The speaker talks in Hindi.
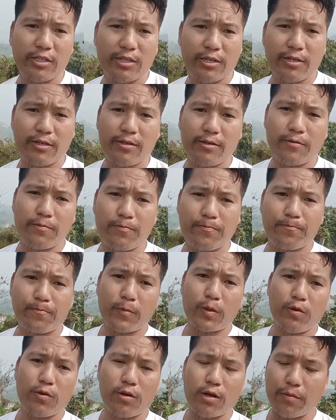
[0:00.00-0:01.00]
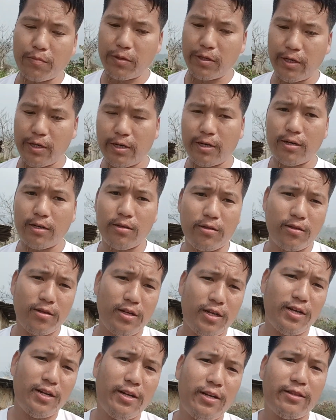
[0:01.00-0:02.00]
हो गया पाँच तारीख और
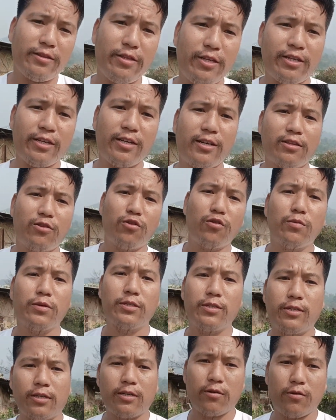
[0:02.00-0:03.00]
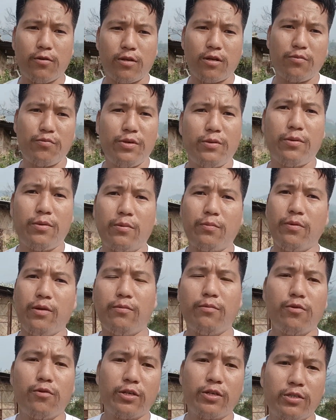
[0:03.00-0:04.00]
अभी है दिन का दो बज रहा है और
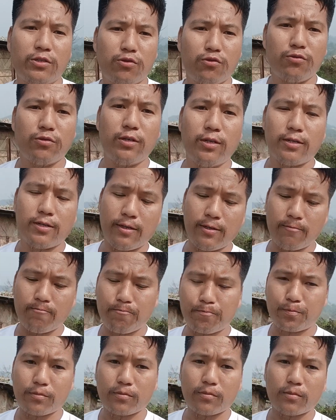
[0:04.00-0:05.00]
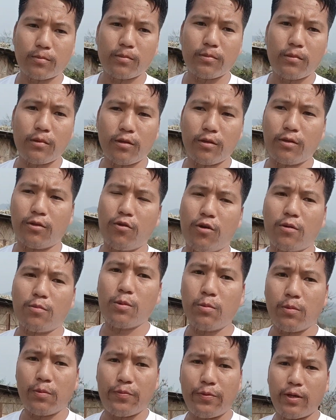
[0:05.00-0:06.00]
अभी हम अपना ब्लॉगिंग शुरू कर रहे
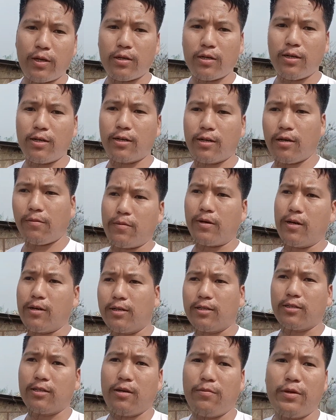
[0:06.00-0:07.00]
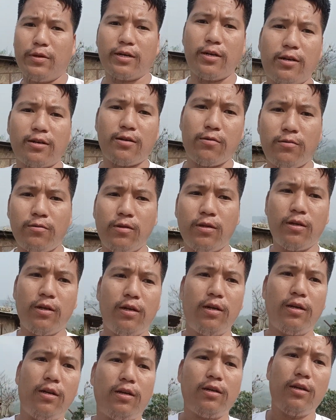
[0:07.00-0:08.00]
हैं तो अभी मैं फिलहाल घर के बाहर रास्ता में
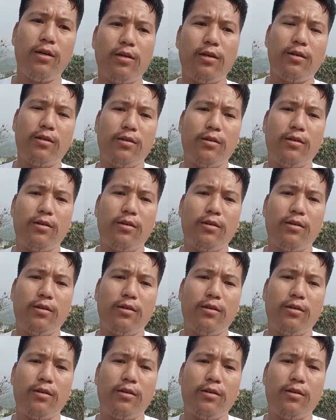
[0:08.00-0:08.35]
करा हूँ